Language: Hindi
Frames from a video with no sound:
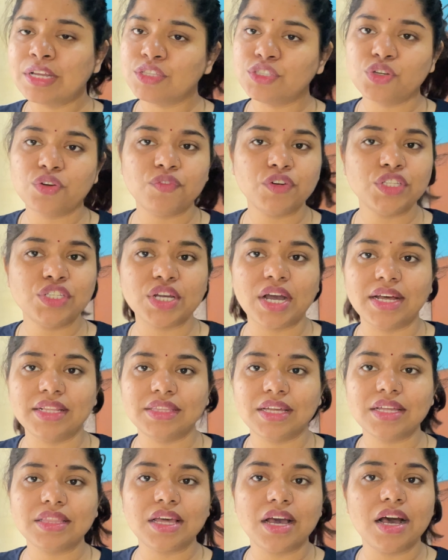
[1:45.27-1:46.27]
जो वो
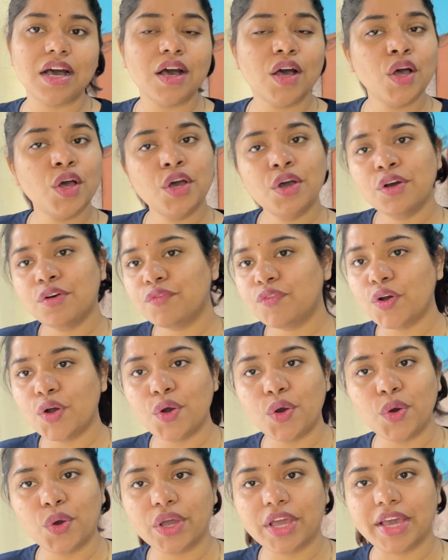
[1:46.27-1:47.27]
चाहता था वो
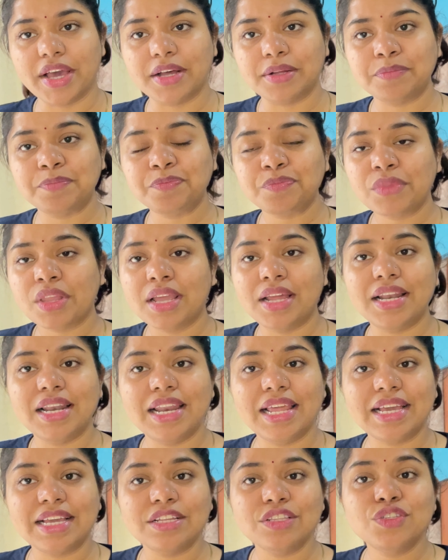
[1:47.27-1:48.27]
हो गया
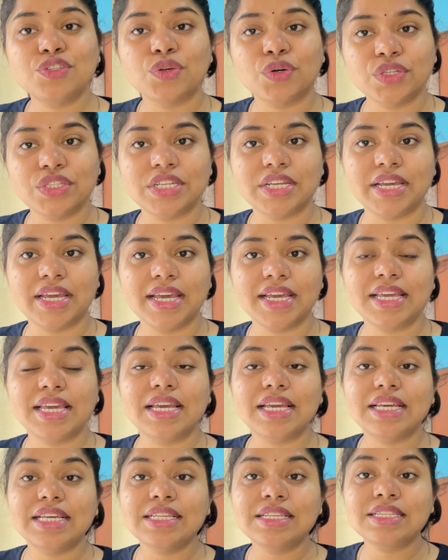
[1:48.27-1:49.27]
लेकिन सोचिए कि
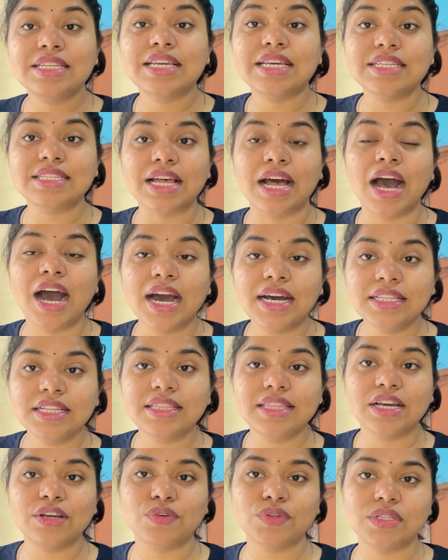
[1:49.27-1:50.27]
इस किस हद
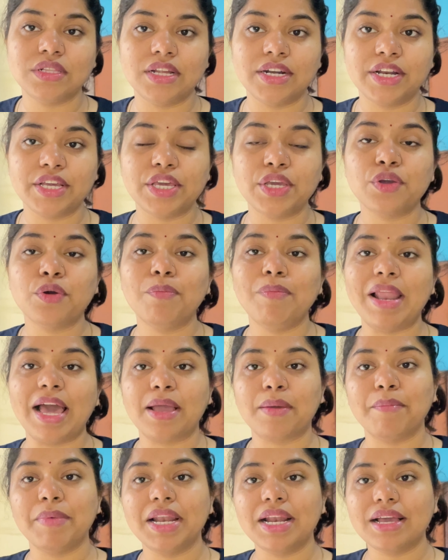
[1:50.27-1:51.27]
तक उस लड़की को
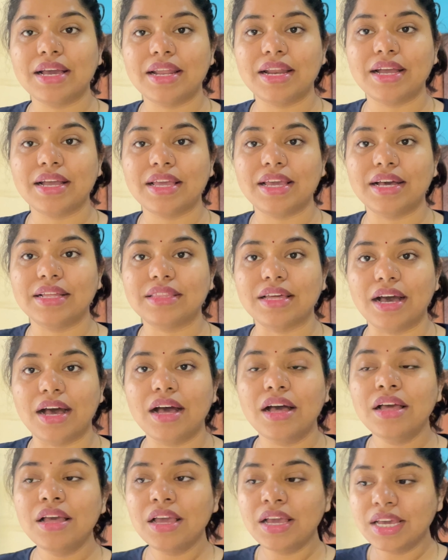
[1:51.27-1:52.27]
ब्लैकमेल करा गया था
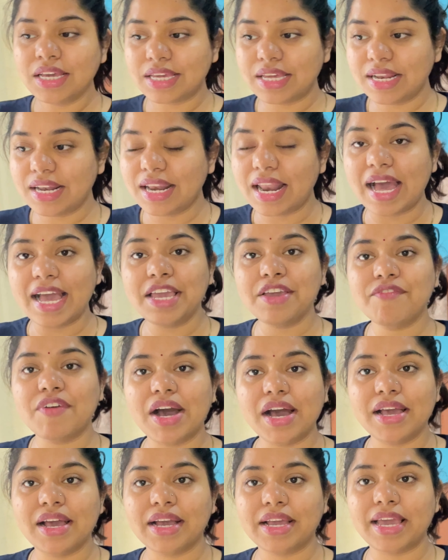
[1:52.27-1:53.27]
कि लाइव
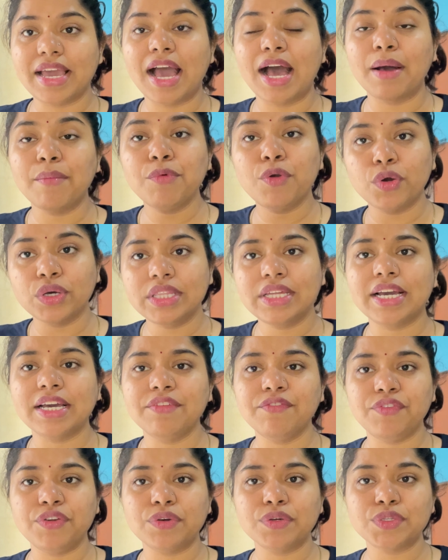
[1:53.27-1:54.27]
आया के हम खुद
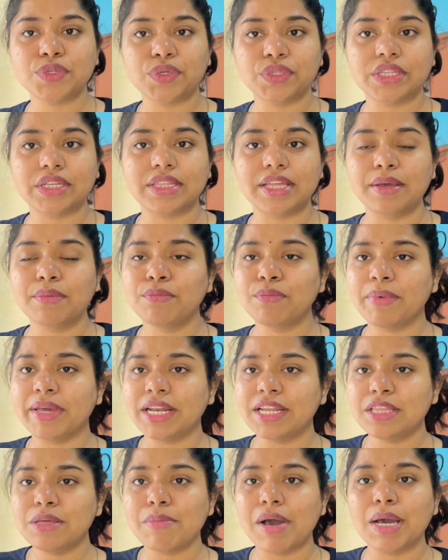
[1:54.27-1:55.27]
कंफ्यूज होते थे
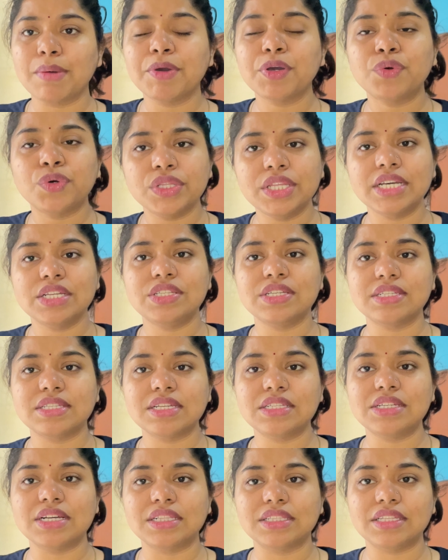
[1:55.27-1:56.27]
मेरे दिमाग में खुद ही चीजें
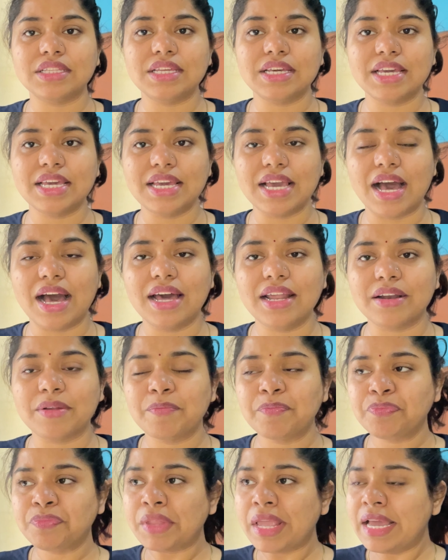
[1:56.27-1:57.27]
चलती थी कि यार
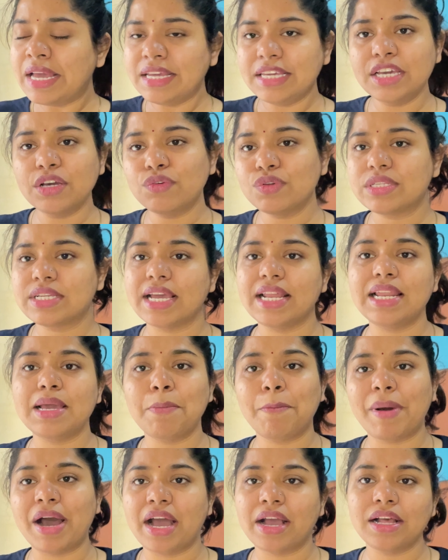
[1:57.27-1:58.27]
ये उसके लिए
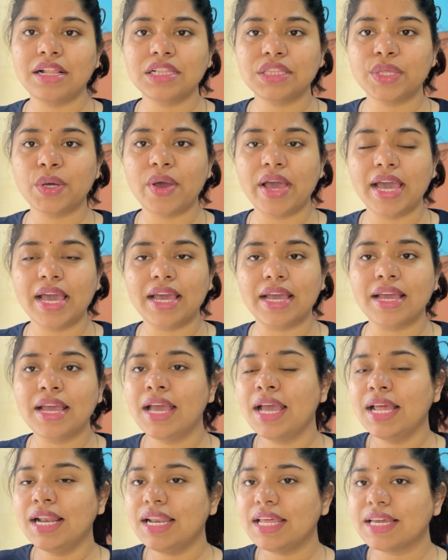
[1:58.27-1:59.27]
पागल तो है
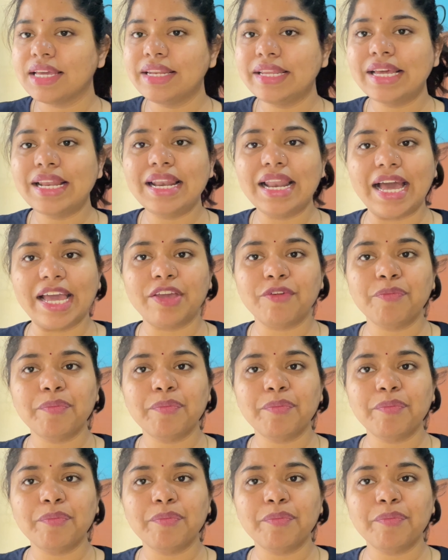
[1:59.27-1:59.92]
लेकिन ये लाइव